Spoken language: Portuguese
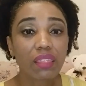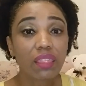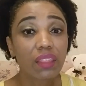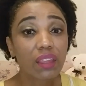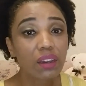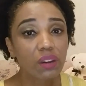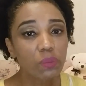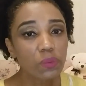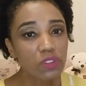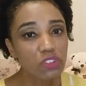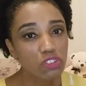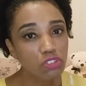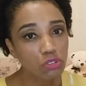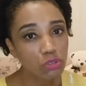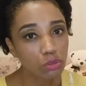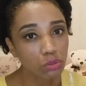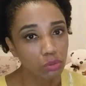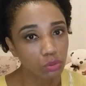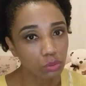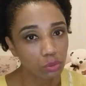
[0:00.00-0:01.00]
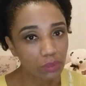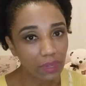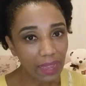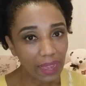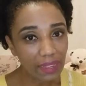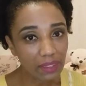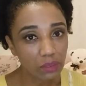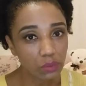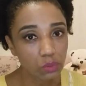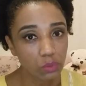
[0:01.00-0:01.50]
não
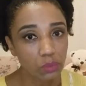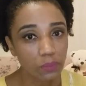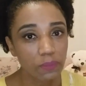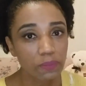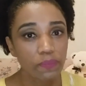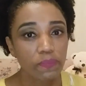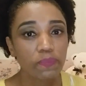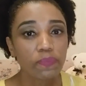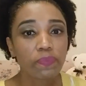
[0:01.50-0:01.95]
estruturado.